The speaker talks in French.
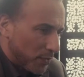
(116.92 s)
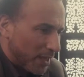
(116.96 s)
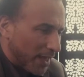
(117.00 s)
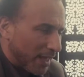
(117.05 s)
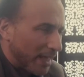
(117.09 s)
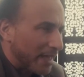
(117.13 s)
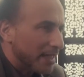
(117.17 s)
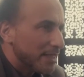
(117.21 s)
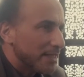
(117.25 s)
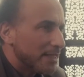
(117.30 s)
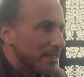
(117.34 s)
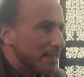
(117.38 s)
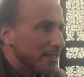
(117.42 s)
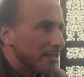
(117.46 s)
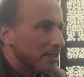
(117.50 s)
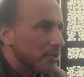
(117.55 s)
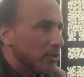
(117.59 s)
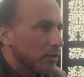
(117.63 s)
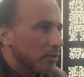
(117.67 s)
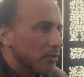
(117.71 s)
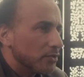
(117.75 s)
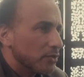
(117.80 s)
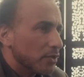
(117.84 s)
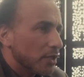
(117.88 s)

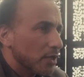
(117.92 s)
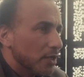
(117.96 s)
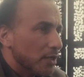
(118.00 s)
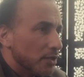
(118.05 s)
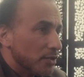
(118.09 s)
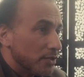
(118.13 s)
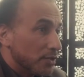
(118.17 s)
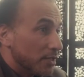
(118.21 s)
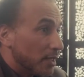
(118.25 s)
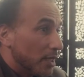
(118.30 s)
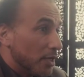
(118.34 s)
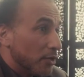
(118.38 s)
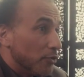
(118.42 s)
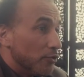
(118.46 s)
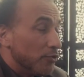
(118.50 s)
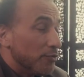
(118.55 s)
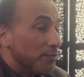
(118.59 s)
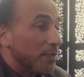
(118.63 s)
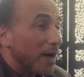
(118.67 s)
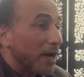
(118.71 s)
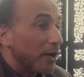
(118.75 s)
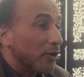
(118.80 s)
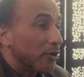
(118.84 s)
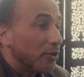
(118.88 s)
résistance, c'est une
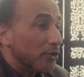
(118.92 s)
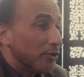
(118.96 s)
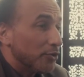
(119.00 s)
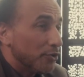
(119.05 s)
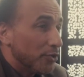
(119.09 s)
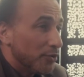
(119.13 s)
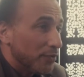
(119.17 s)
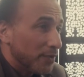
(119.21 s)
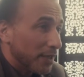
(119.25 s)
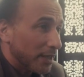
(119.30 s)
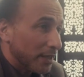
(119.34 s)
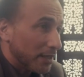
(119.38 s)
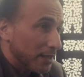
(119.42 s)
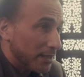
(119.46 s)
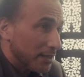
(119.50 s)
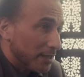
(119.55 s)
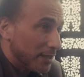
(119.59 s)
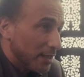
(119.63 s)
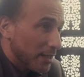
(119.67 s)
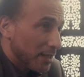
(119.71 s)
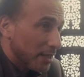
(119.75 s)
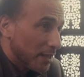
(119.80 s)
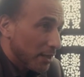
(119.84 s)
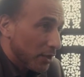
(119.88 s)
parole de
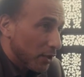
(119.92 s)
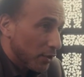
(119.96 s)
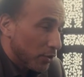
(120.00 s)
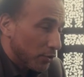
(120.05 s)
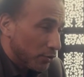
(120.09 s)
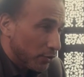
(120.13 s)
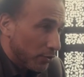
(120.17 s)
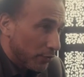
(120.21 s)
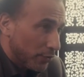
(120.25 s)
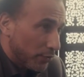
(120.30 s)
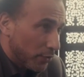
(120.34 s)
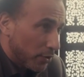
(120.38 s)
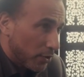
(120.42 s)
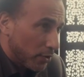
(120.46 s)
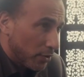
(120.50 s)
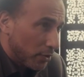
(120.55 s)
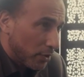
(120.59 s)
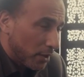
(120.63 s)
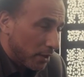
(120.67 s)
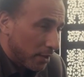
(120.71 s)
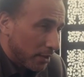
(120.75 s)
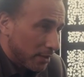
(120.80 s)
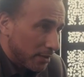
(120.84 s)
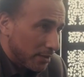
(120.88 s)
vérité
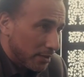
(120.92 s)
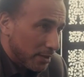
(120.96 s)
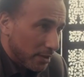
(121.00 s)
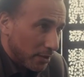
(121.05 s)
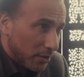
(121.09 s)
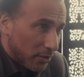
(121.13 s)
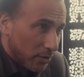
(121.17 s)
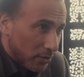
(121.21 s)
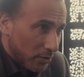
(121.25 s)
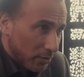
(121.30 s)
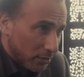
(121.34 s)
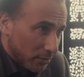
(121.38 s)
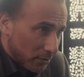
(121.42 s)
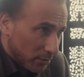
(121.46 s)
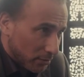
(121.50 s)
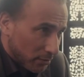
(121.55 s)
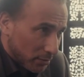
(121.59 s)
devant un tyran.